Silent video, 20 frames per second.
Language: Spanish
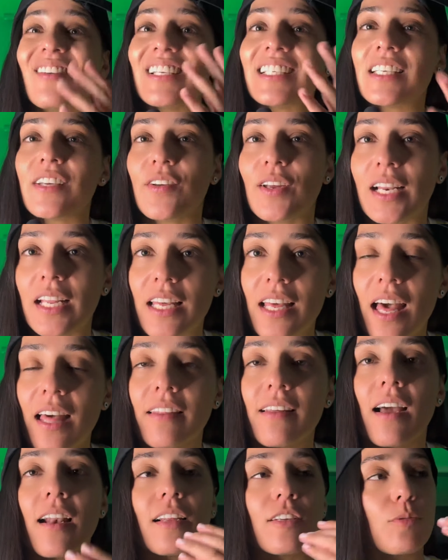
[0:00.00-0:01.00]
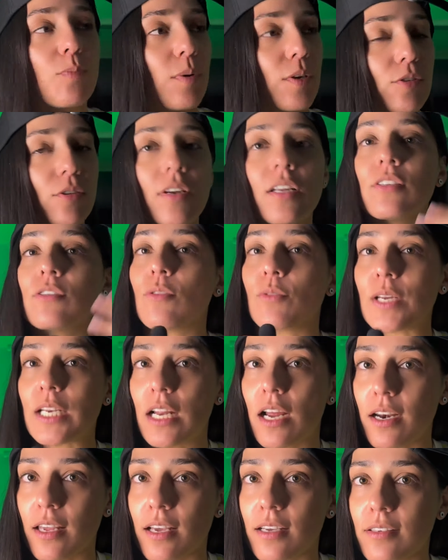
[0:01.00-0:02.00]
visibilidad a las personas no
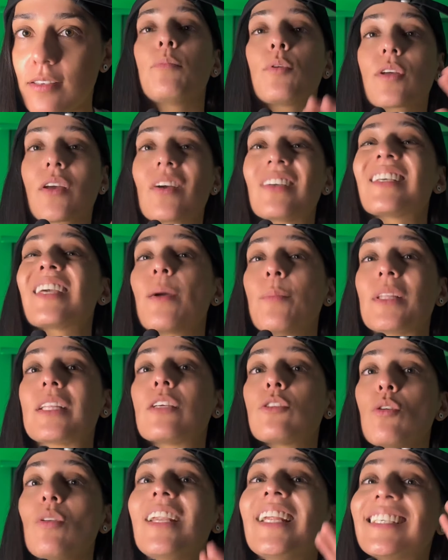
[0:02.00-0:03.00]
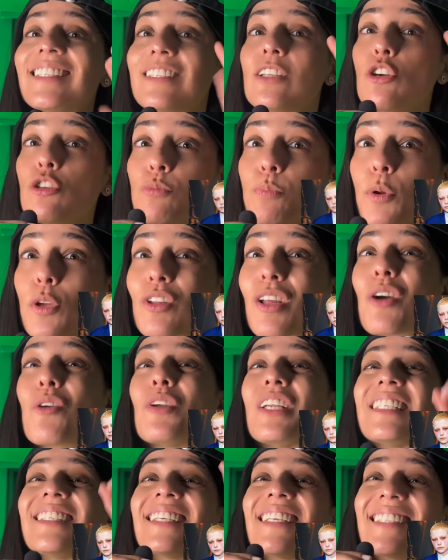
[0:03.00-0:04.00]
binarias, porque básicamente son las dos
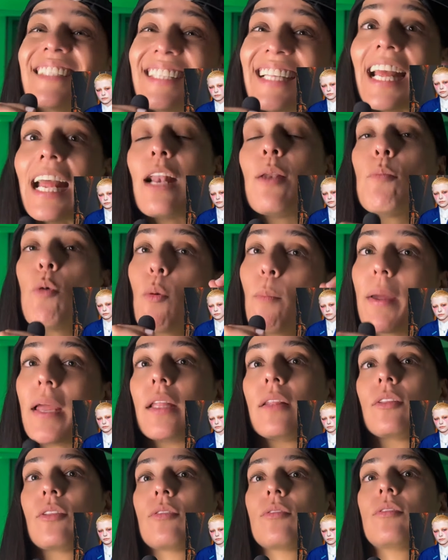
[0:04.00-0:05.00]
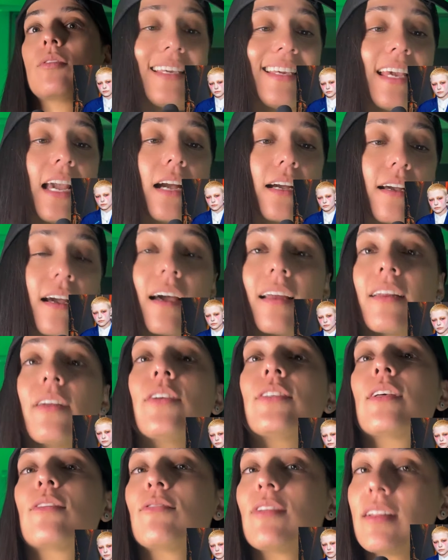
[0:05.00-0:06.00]
protagonistas del momento. Y acá
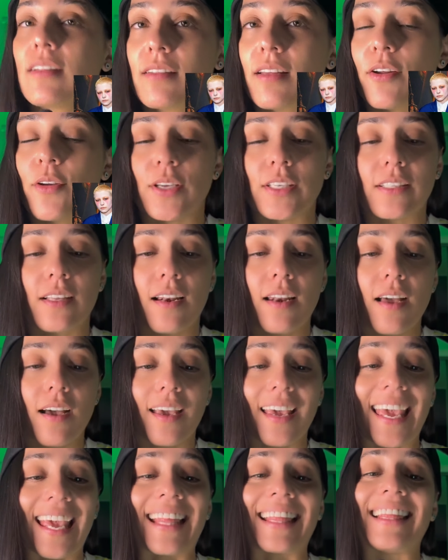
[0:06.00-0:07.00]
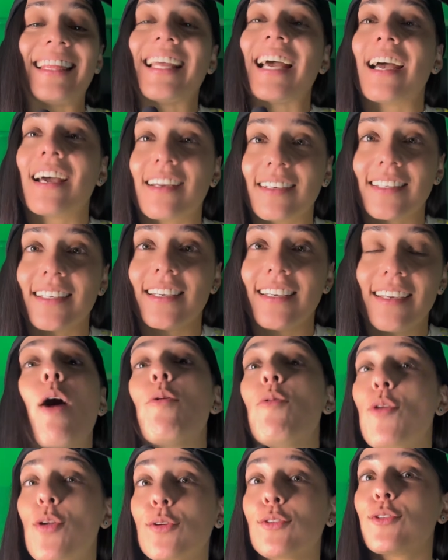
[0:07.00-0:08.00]
revisando una entrevista en la que Darcy
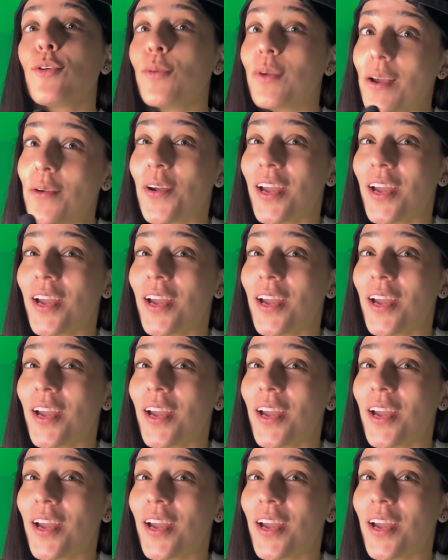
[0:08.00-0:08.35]
habló sobre